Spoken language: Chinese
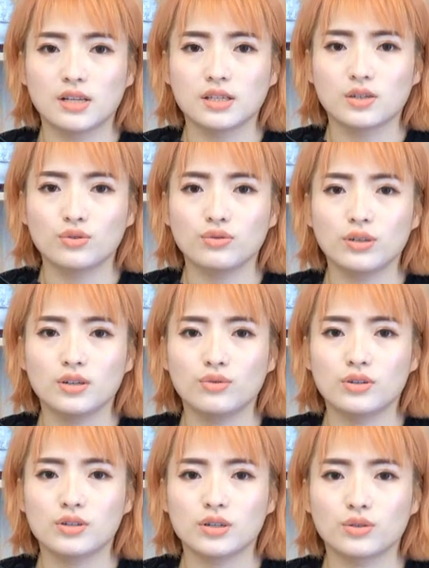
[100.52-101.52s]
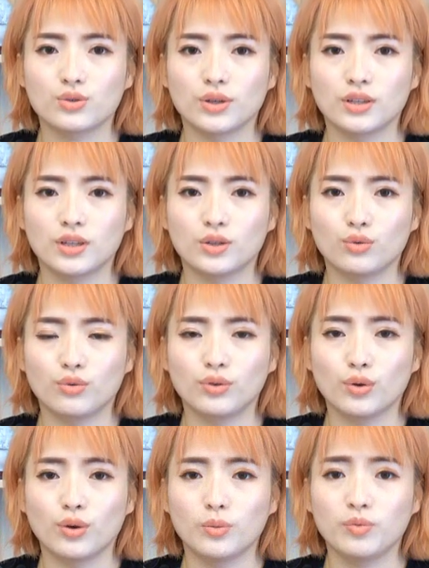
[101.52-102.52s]
在中年女人这个群体中，
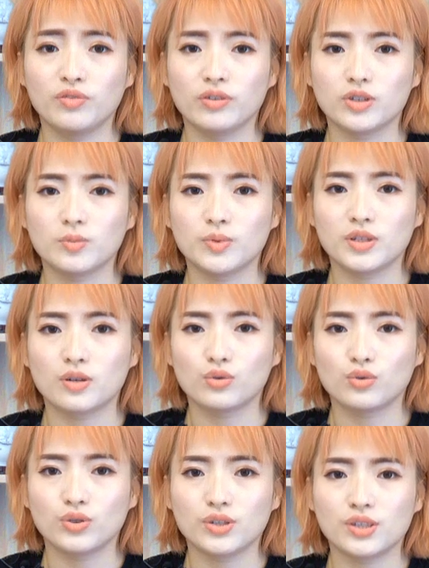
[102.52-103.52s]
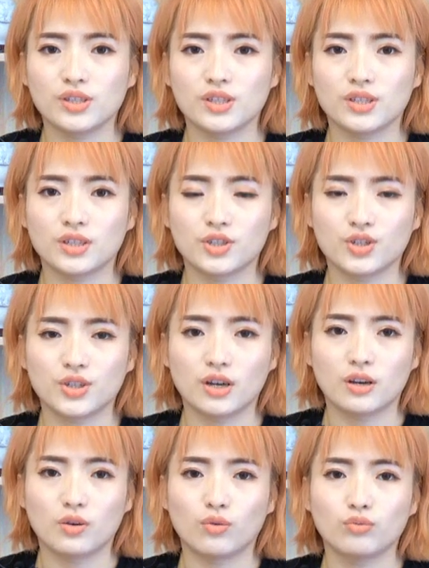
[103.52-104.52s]
有一部分是比较重视自己的事
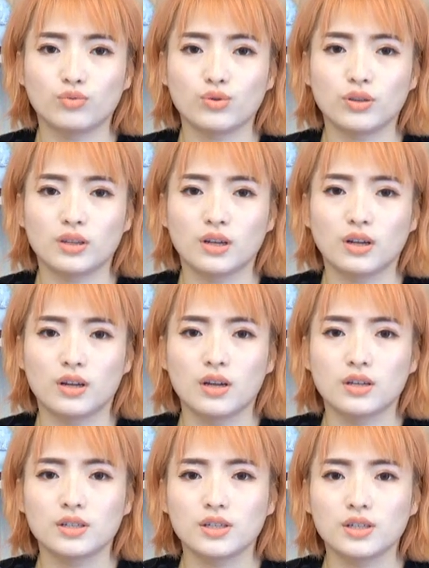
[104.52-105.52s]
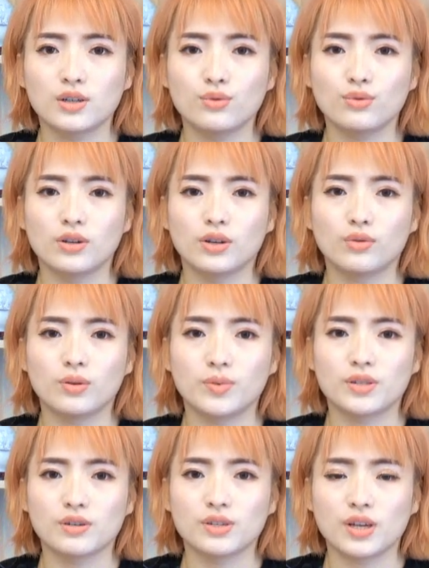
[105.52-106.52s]
业和工作的，这些女人会
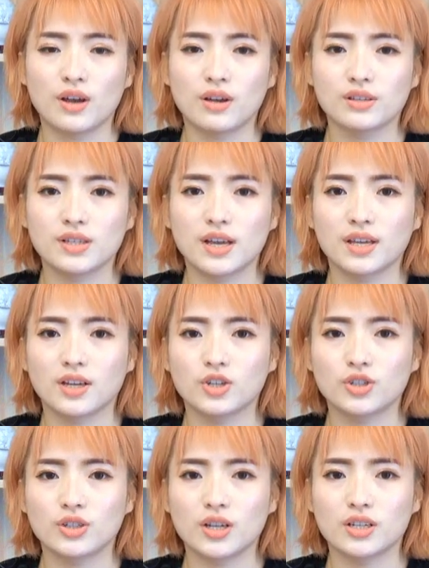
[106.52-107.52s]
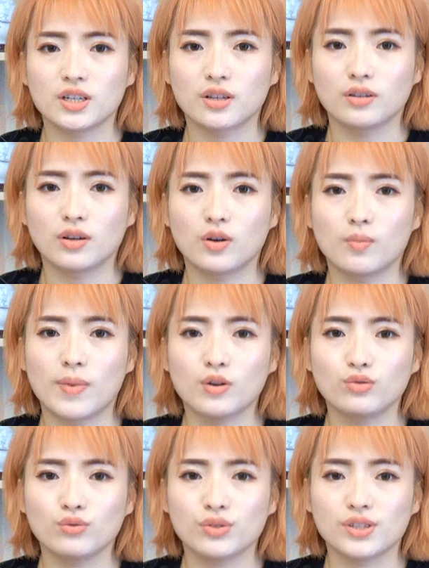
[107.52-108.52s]
比较想要在一个事业上能够
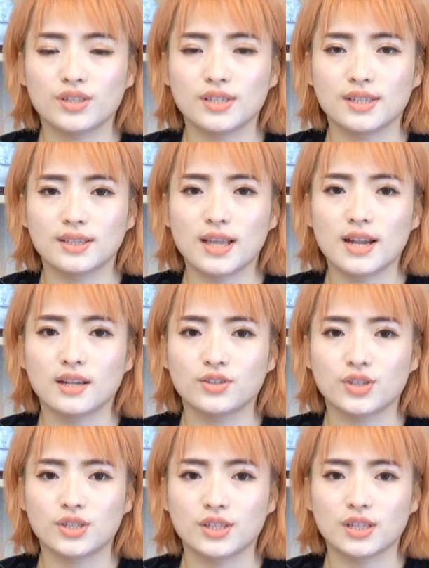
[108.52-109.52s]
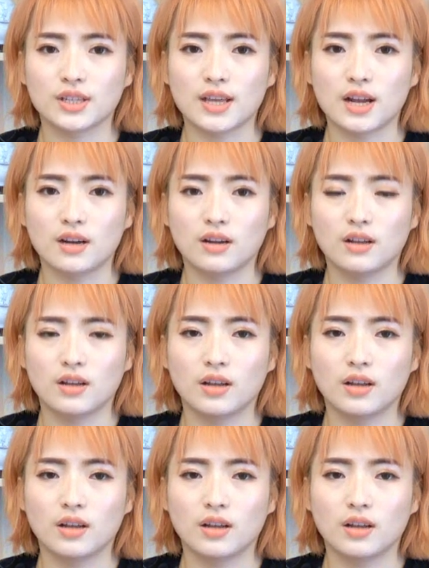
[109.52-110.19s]
帮助自己、带领自己的男人。